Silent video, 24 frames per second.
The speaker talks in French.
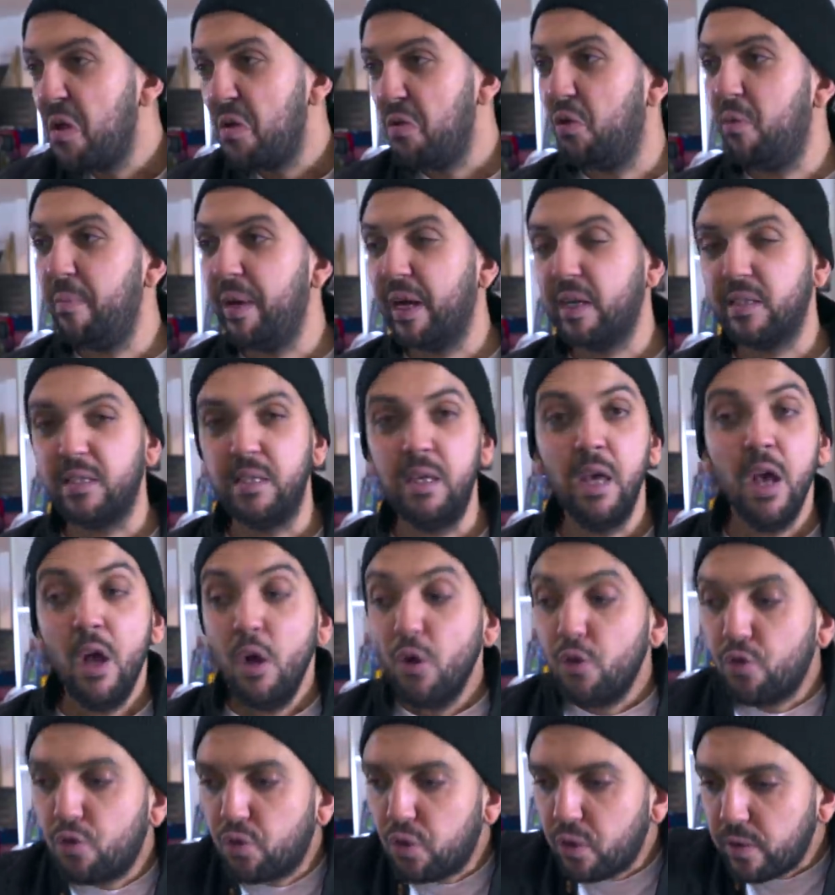Non merci.
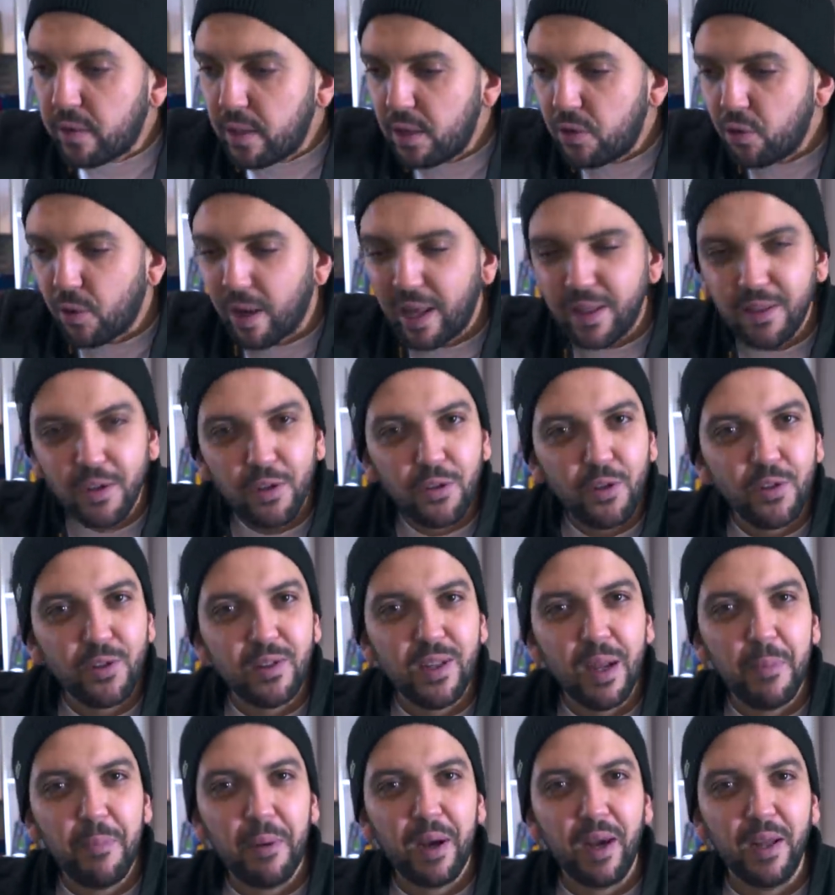Sauter sur la tendance
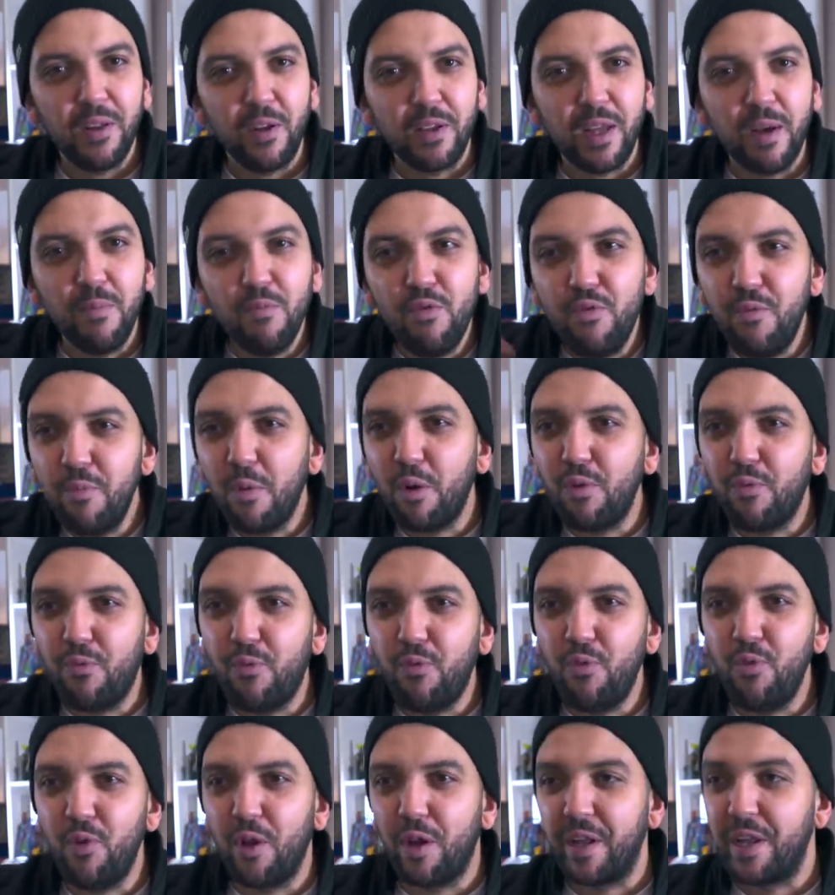d'après dans un mouvement de
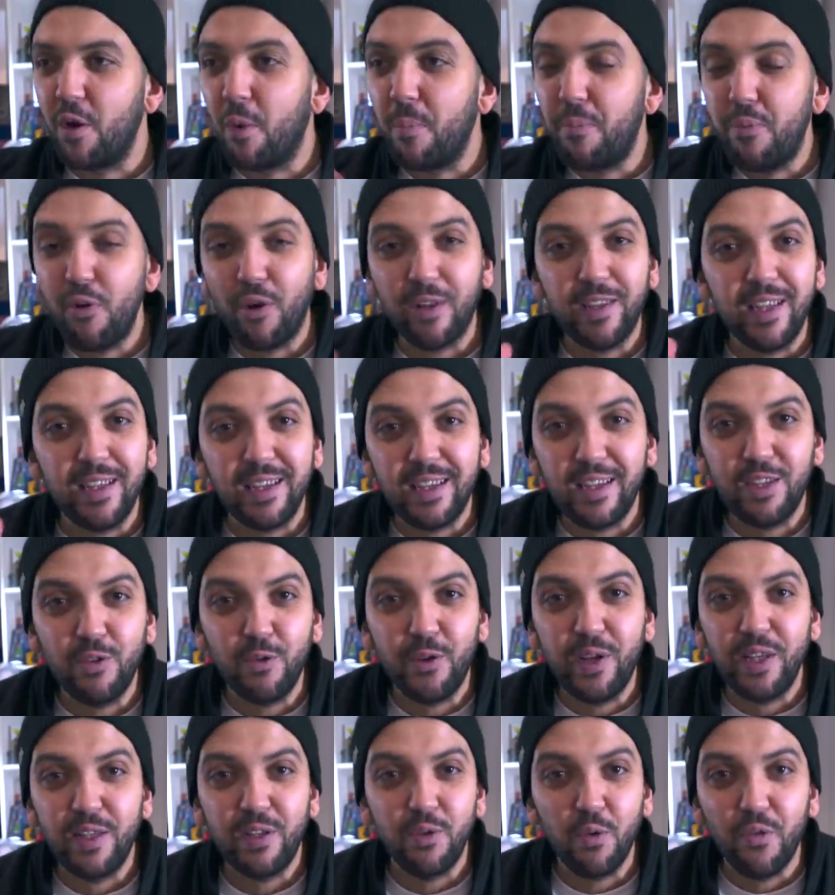foule en ayant peur d'être
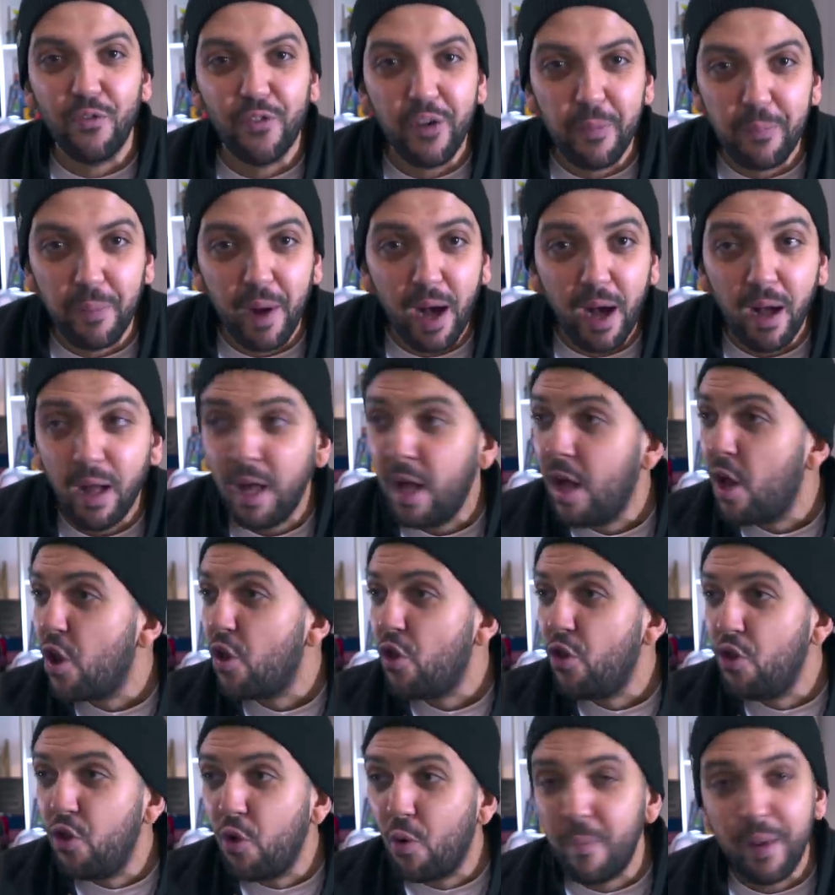isolé si on le fait pas
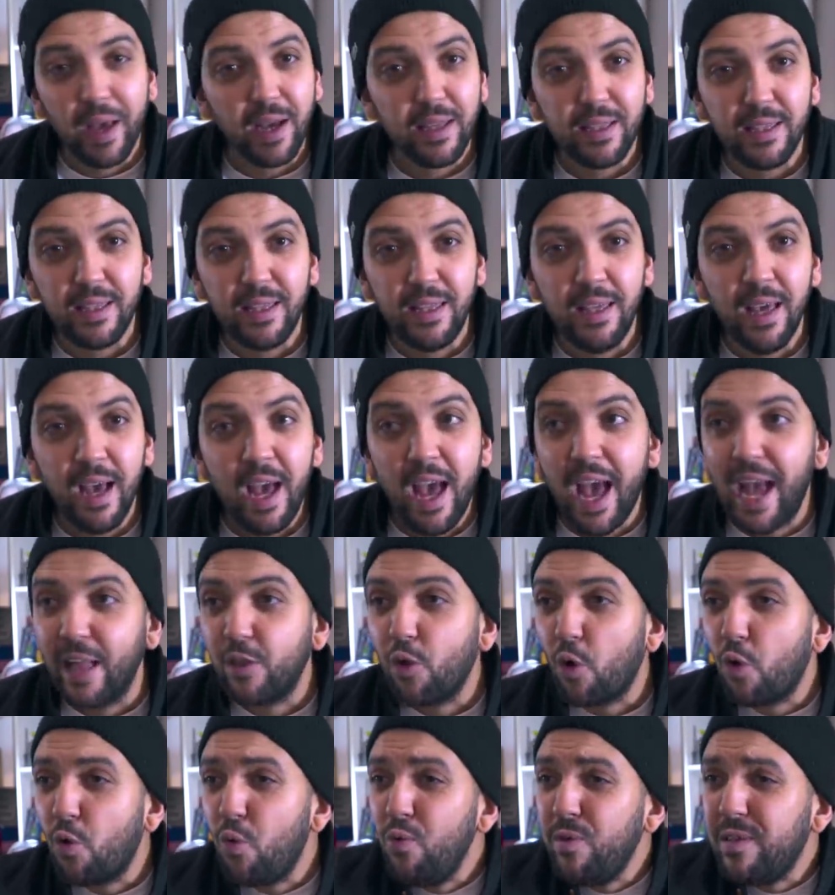Non merci.
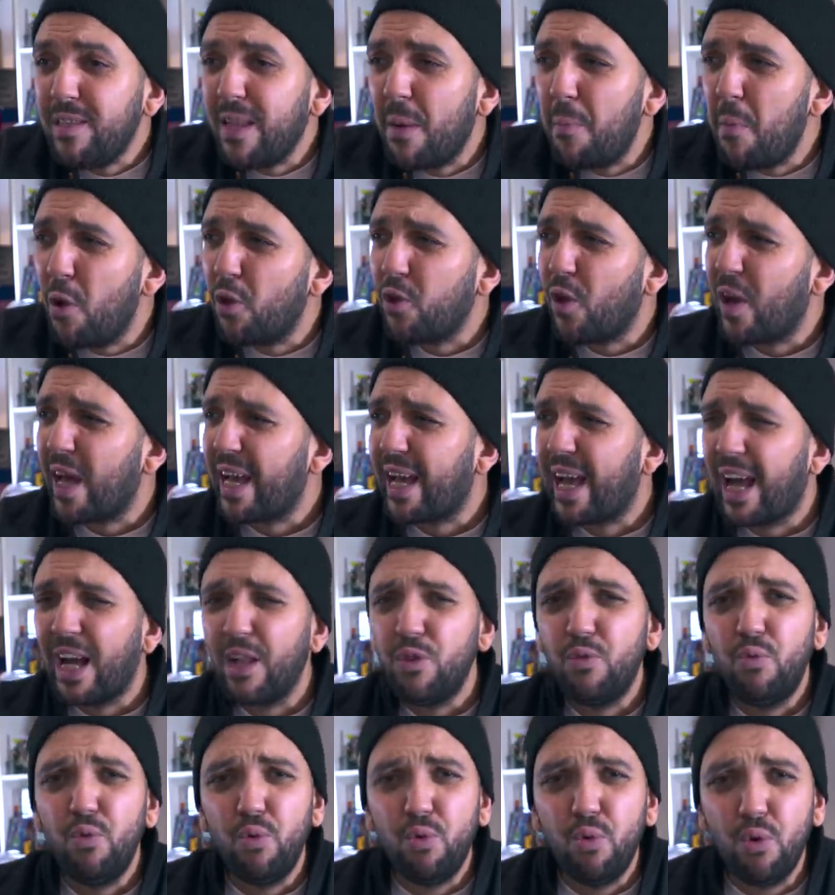Être constamment dans la
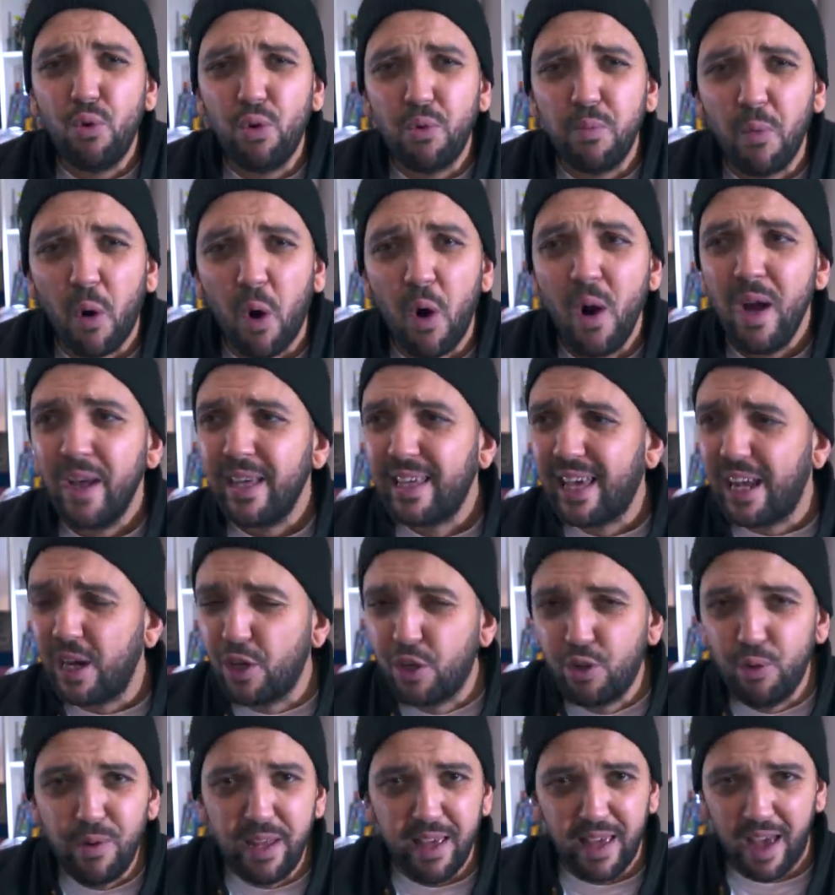crainte du jugement,
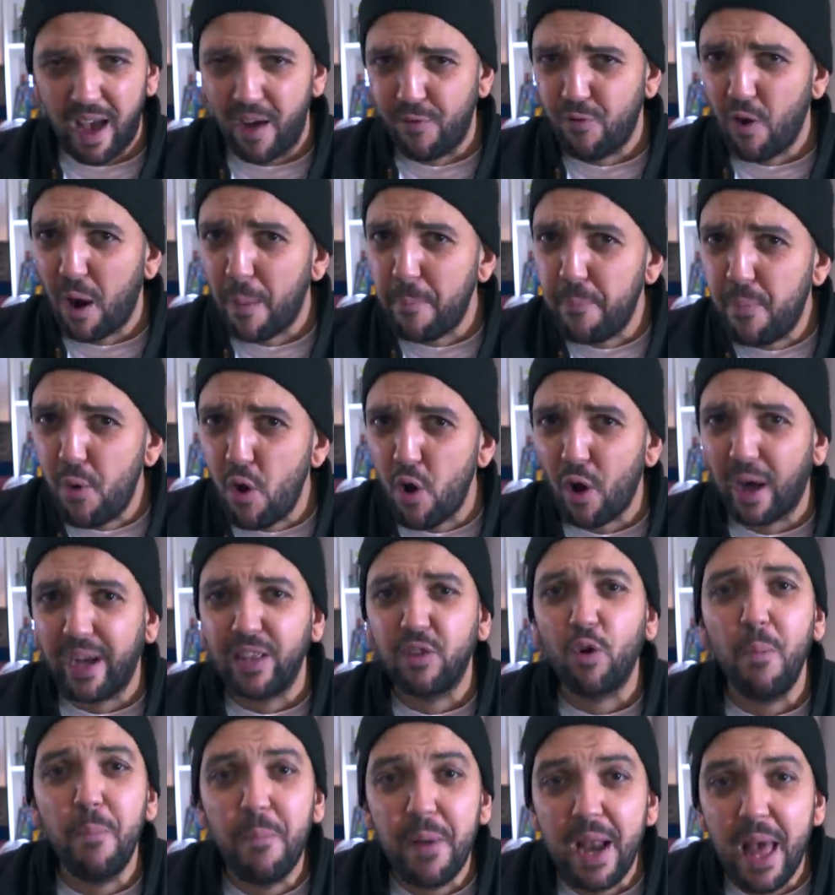calculer, avoir peur,
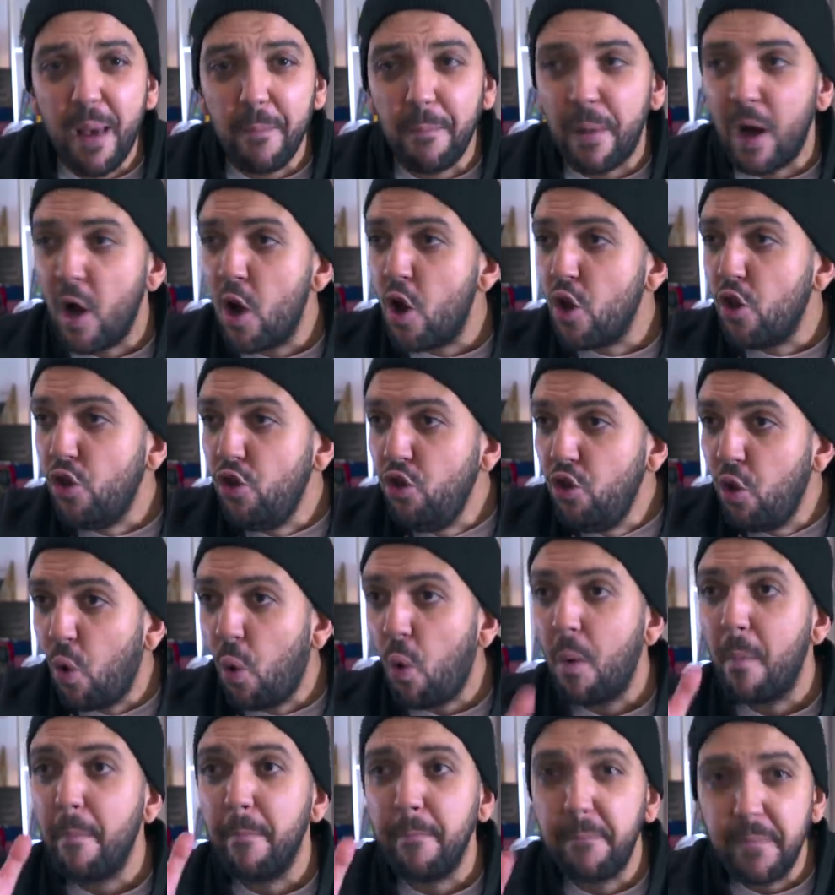être blême Non
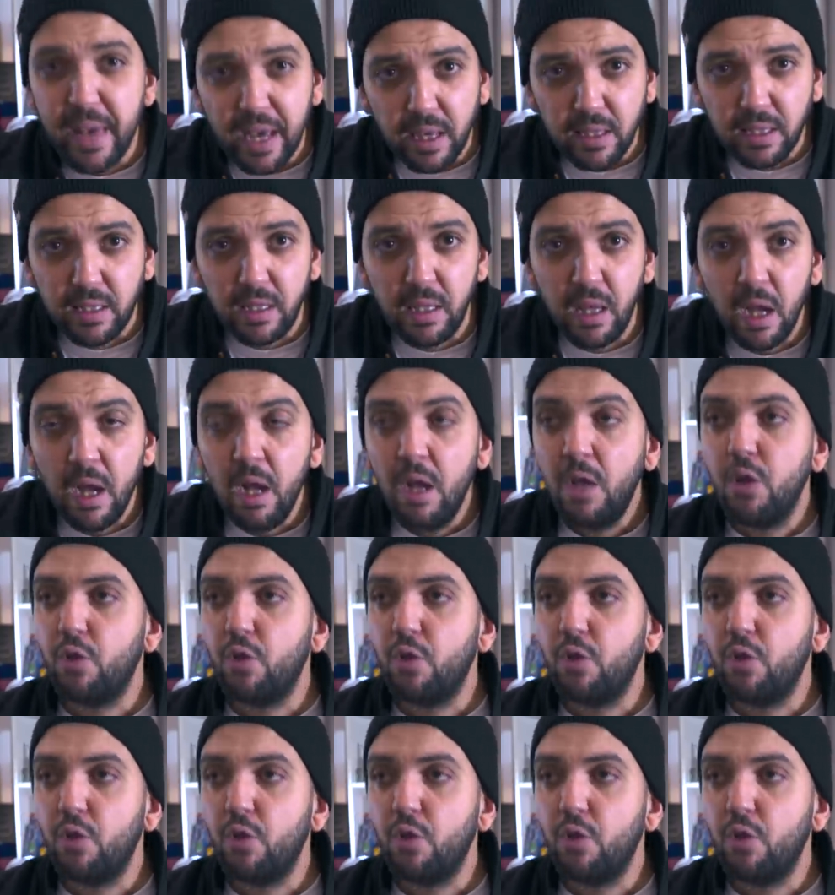merci.